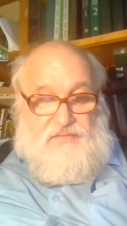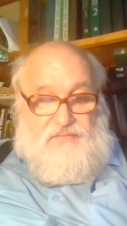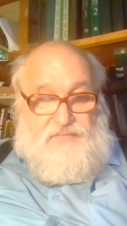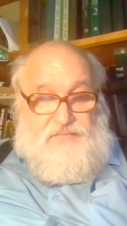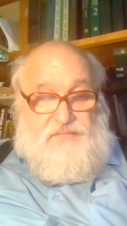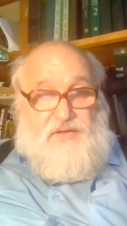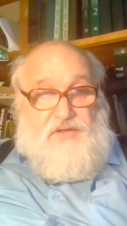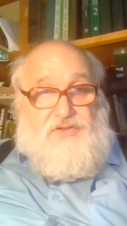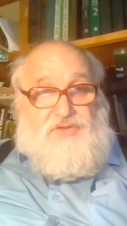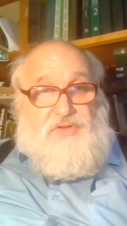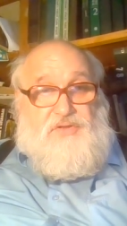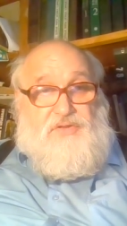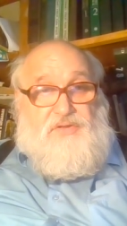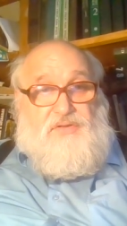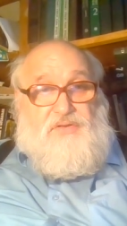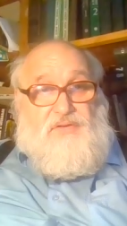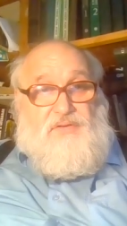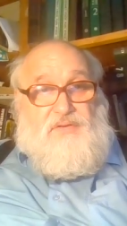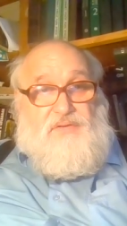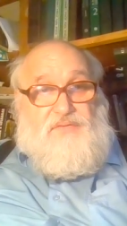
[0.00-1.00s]

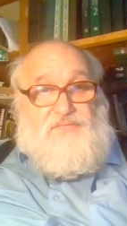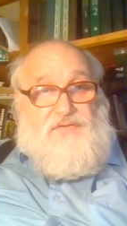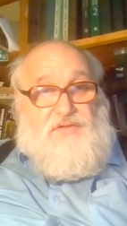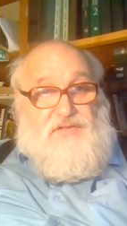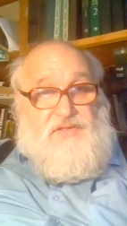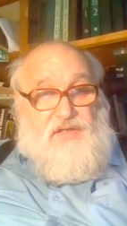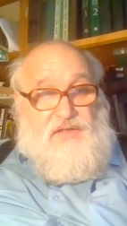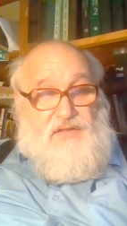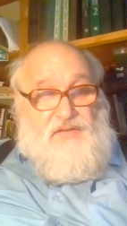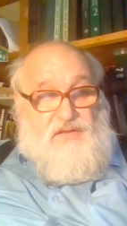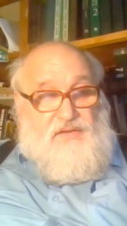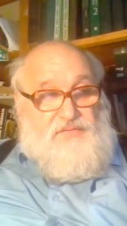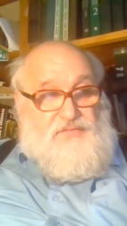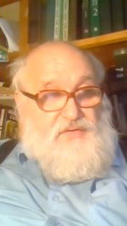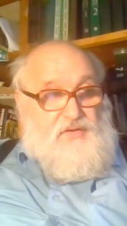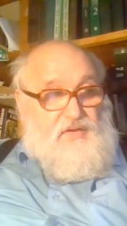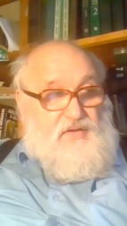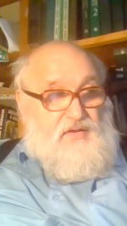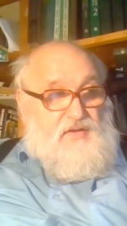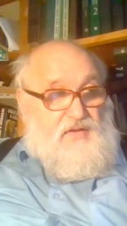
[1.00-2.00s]
значит, э, Фисенков.
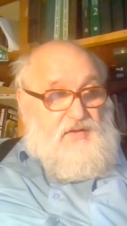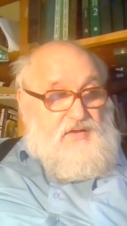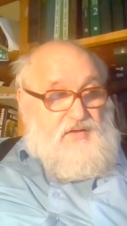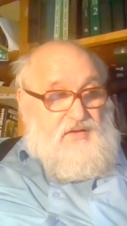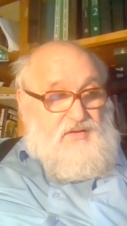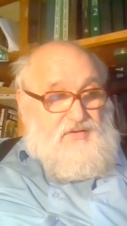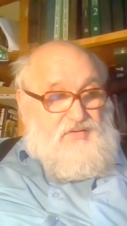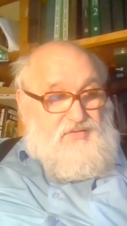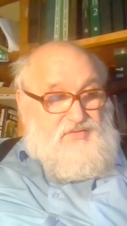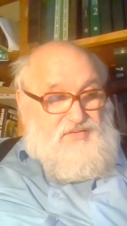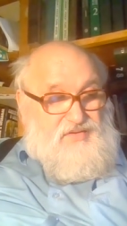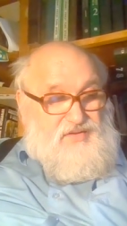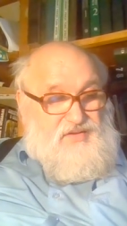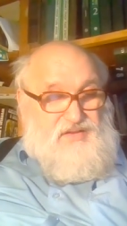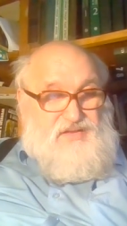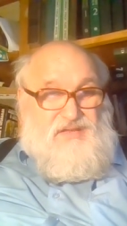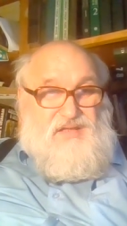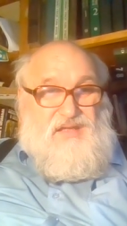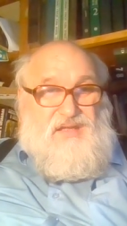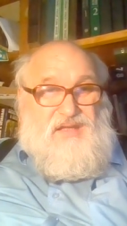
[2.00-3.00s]
Он
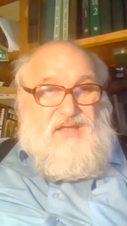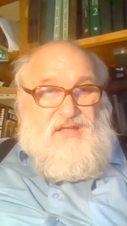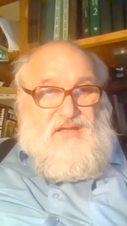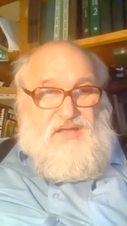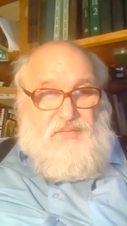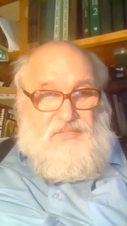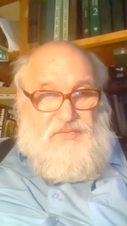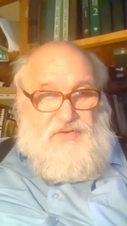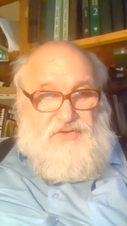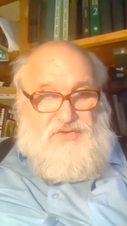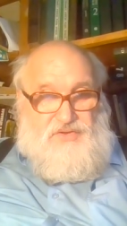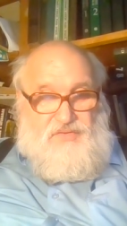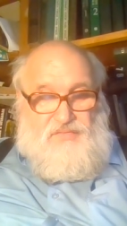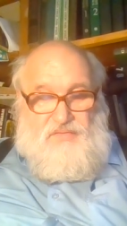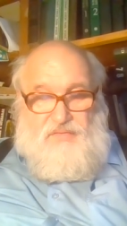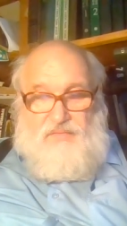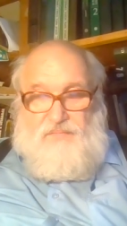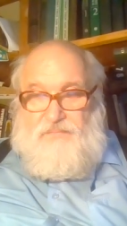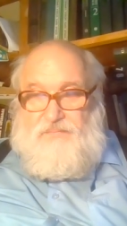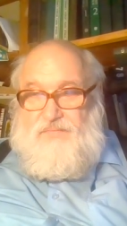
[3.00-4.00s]
говорит, да нет там
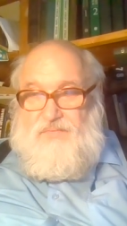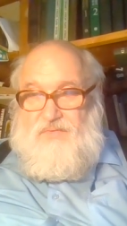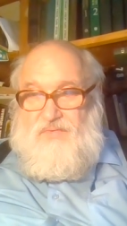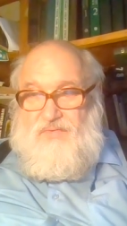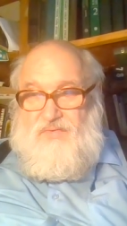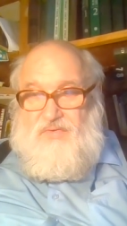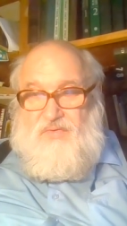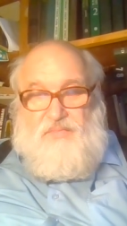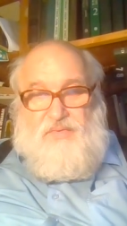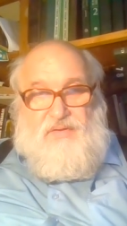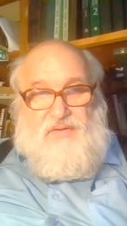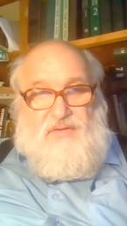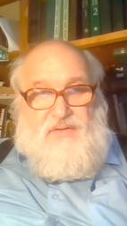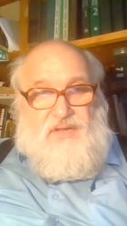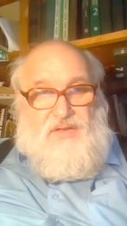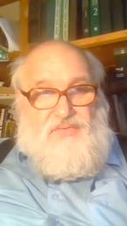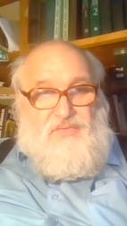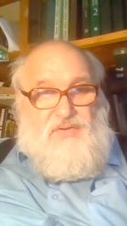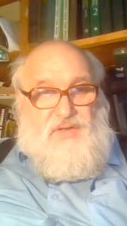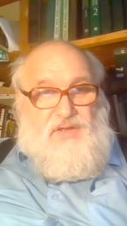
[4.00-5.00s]
ничего. У него было на
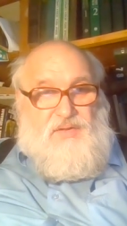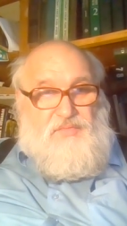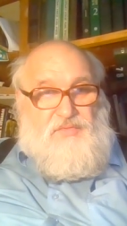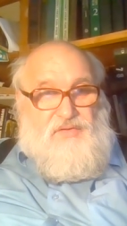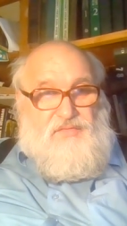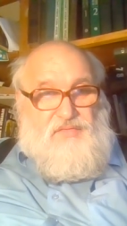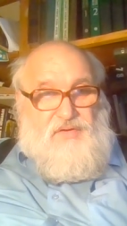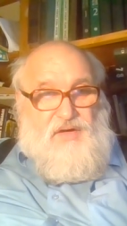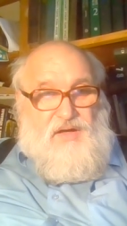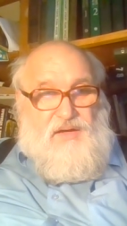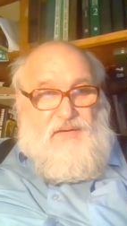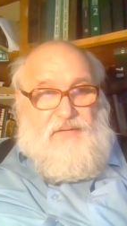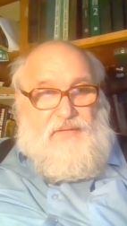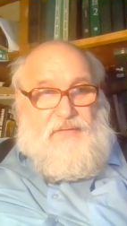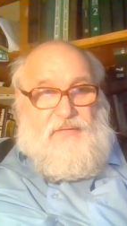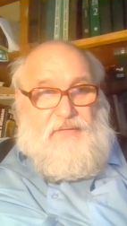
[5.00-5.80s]
эту тему два,